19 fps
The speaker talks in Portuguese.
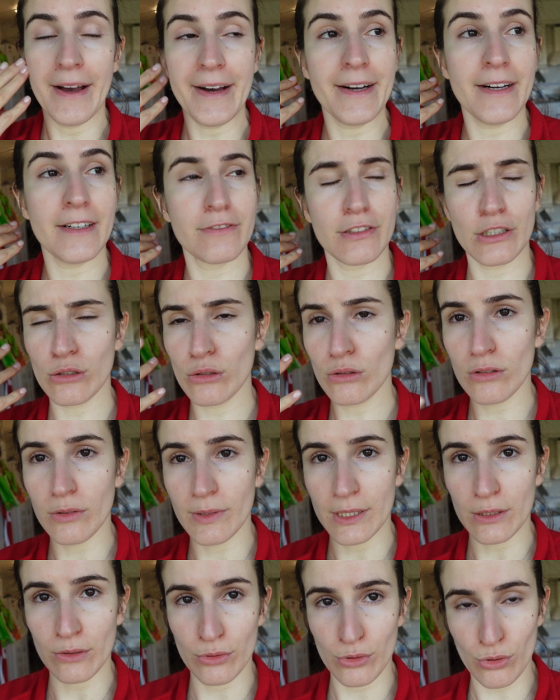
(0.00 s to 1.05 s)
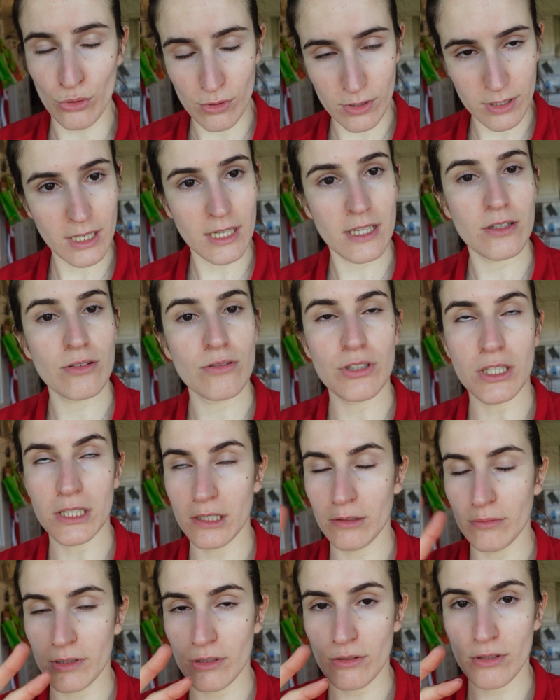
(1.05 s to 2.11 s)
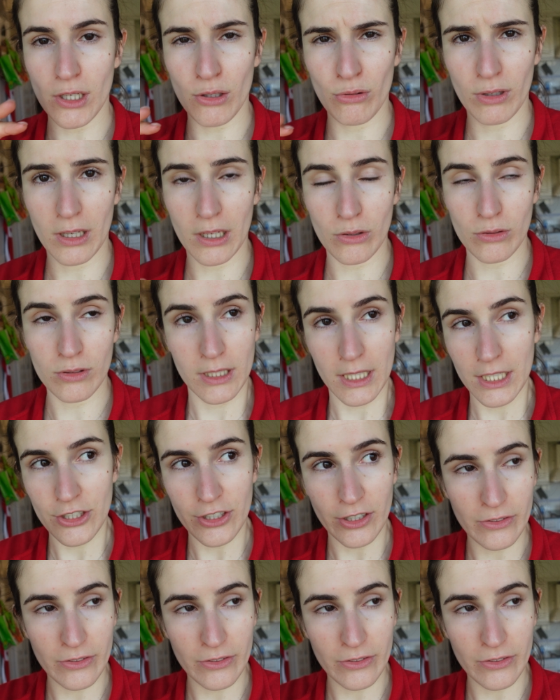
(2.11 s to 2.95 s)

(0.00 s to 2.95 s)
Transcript: Uh, foi concluído com sucesso, já tenho uma noção do que é que eu tenho,